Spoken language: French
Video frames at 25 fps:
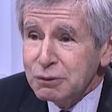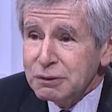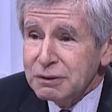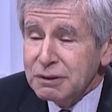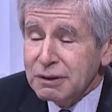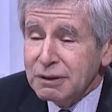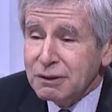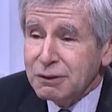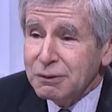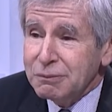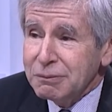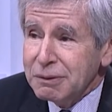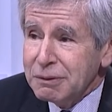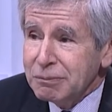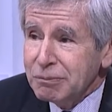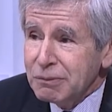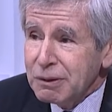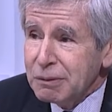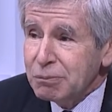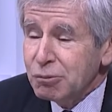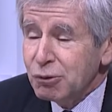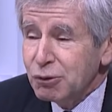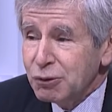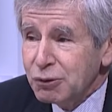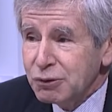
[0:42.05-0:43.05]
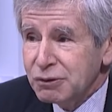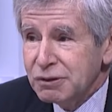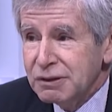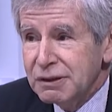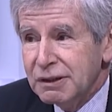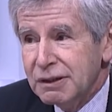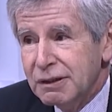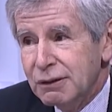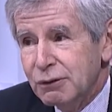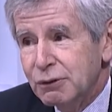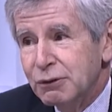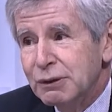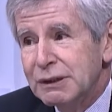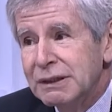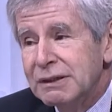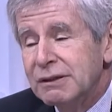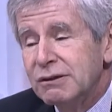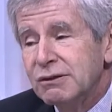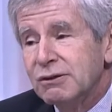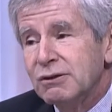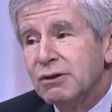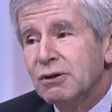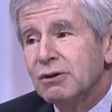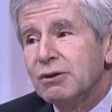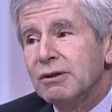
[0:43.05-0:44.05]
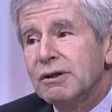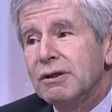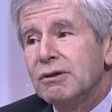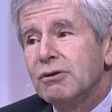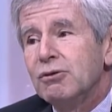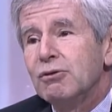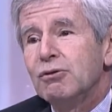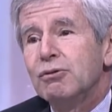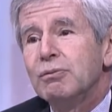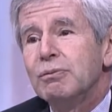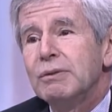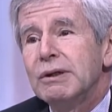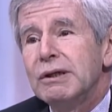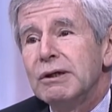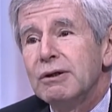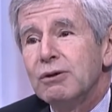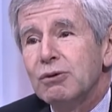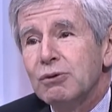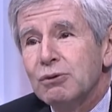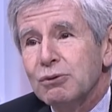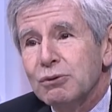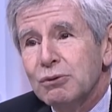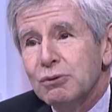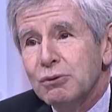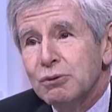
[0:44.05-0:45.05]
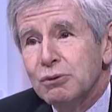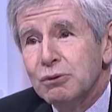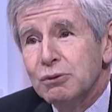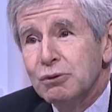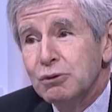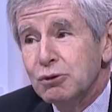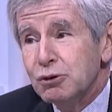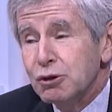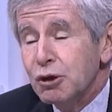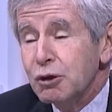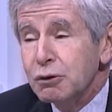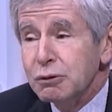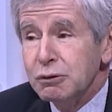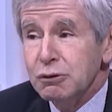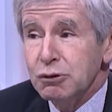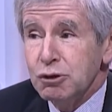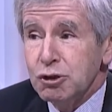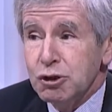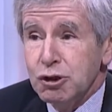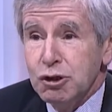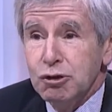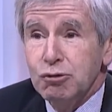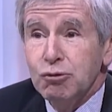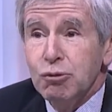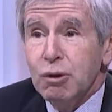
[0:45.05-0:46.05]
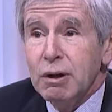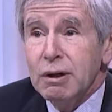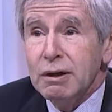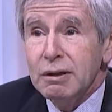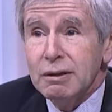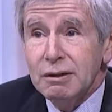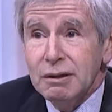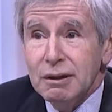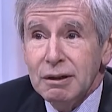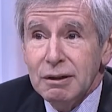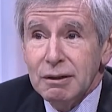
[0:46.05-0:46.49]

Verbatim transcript: c'est quand même d'abord celle des centaines de millions de gens chinois,